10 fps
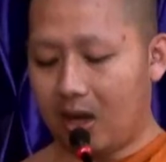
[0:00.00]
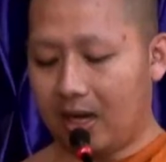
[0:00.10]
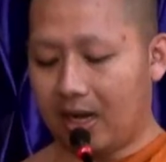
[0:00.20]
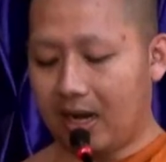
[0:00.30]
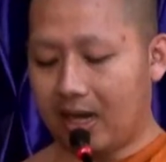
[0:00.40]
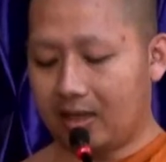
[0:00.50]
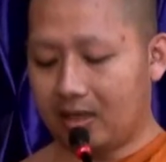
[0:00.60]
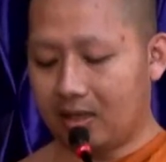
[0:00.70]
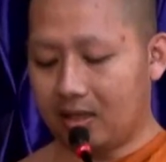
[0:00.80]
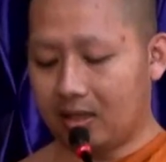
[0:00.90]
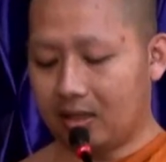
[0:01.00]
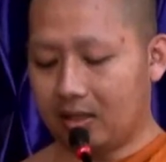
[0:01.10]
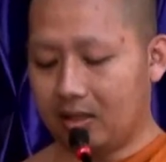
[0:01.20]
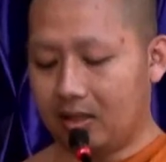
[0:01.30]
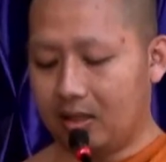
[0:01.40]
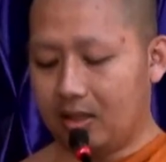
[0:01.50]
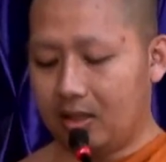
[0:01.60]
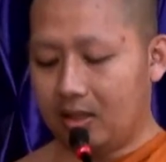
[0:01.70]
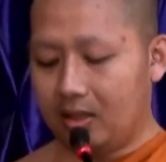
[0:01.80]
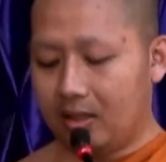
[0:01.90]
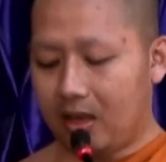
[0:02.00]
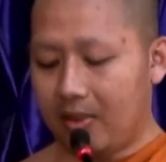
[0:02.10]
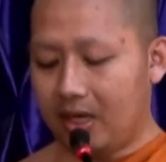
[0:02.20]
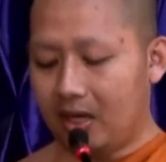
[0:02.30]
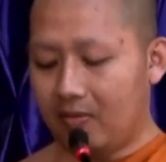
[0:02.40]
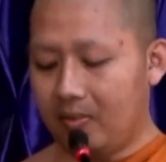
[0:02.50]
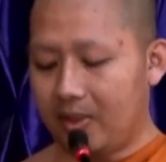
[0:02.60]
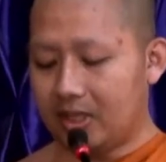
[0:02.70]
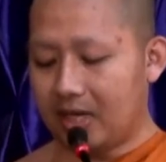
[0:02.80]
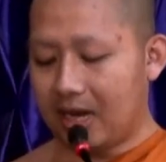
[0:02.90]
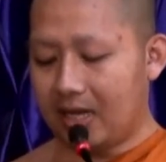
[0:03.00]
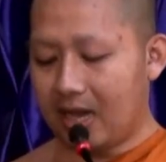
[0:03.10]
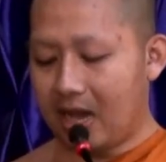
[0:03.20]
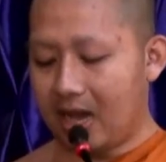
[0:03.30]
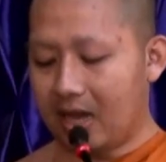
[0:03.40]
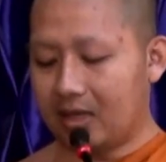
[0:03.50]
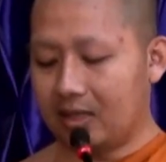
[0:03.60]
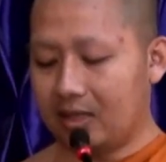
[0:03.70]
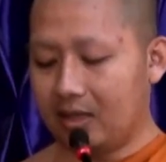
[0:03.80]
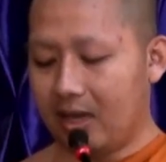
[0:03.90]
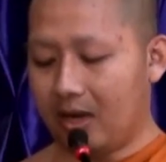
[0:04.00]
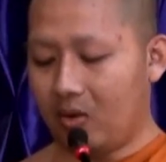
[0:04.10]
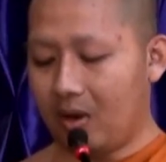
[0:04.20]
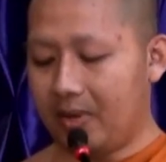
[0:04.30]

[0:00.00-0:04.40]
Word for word: วันและกลางคืนทำให้เกิดวิปัสสนาญาณเห็นความ